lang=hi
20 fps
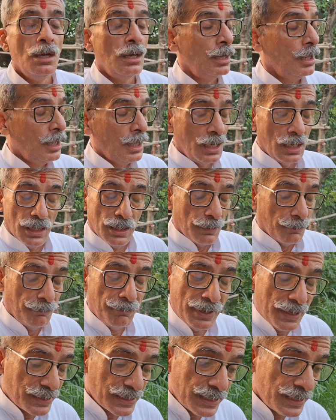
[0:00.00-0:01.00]

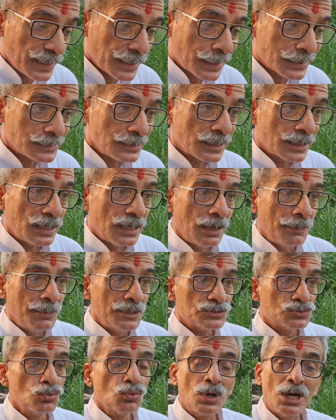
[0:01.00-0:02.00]
हम्म, मैं ये नहीं कहता कि
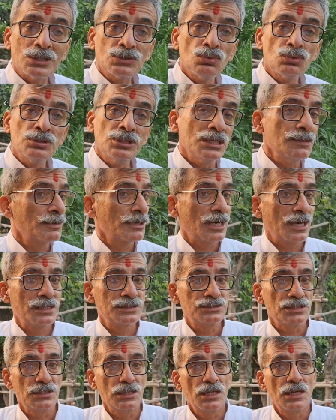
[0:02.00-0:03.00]
हमें सूखा दूध नहीं बनाना
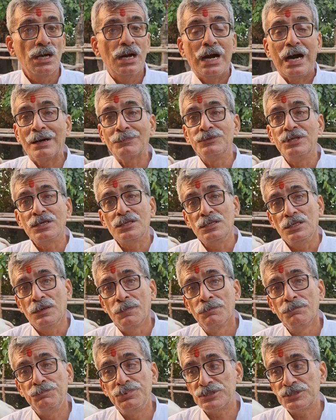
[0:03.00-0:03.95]
चाहिए आप देखिए